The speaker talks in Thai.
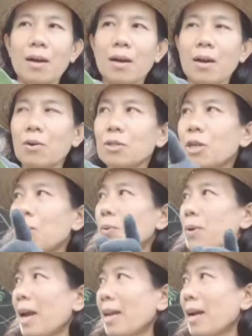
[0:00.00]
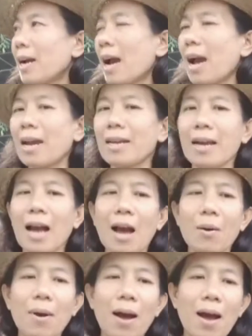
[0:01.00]
เราจะรู้ได้ยังไงนะคะ
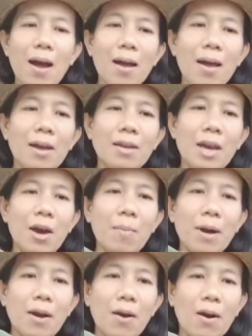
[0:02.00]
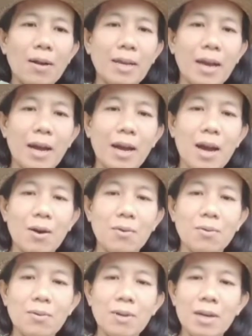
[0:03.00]
ว่าแก้วมังกรเนี่ยเขา
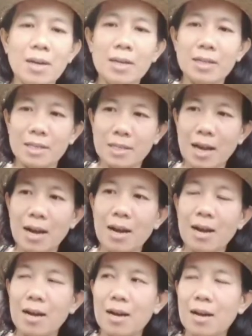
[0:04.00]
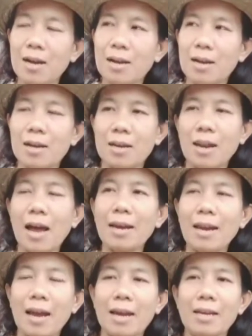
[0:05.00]
จะด้าน
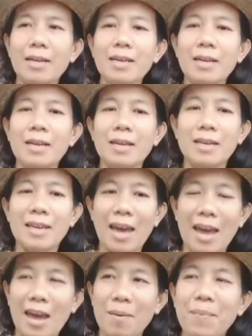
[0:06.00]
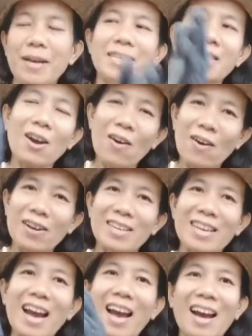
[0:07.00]
ไหนแก่ไปที่อ่อน
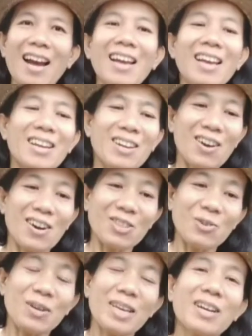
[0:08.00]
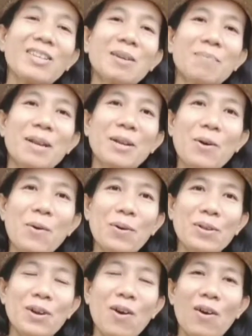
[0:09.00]
นะคะ ก็ตรงนี้ก็จะเป็นโค
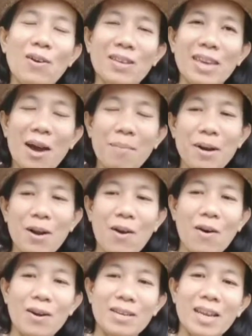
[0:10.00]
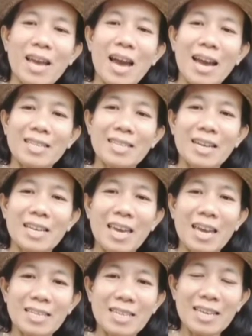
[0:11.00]
นของแก้วมังกรให้สังเก
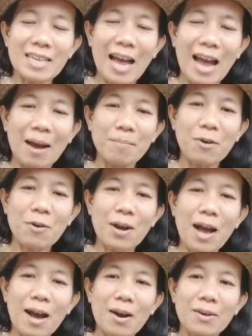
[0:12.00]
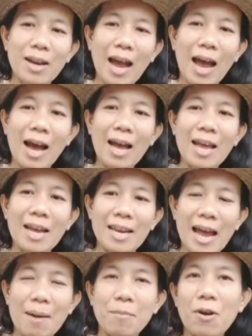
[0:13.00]
ตที่หนามของเขานะคะ ห
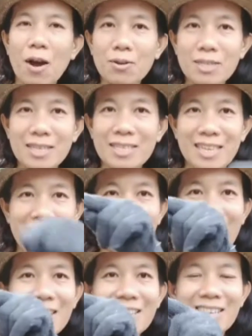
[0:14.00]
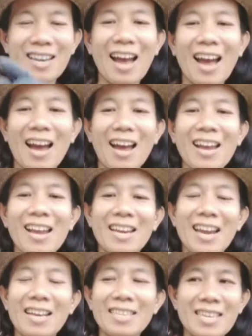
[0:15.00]
นามของเขาจะชี้ขึ้นนะคะ
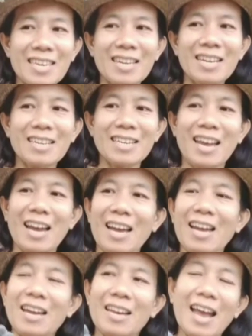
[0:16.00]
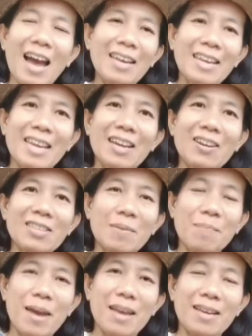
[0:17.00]
ถ้าชี้ขึ้นเนี่ย ด้านนี้ก็จะ
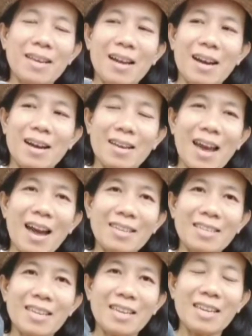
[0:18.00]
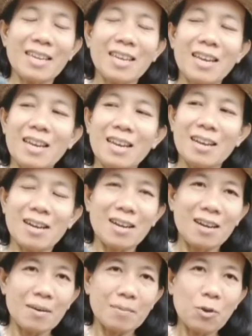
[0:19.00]
เป็นด้านที่
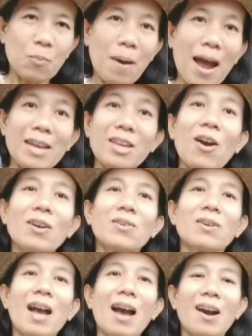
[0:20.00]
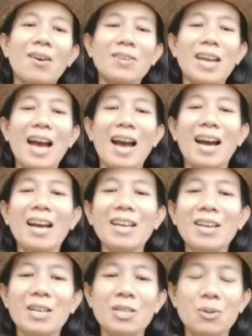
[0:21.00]
ตรงปลายยอดของเขานะคะ
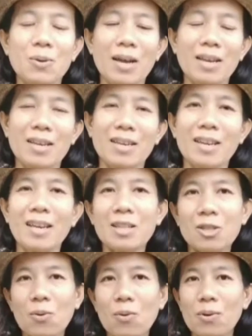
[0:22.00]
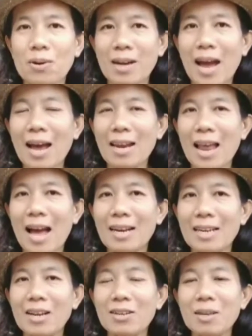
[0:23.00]
ส่วนตรงด้านล่าง
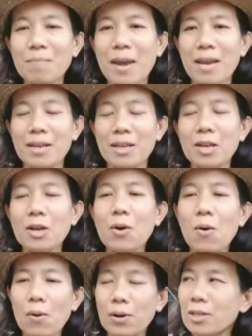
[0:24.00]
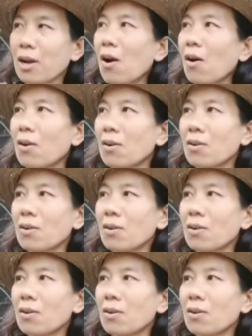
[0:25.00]
นี้ก็จะเป็นโคนของ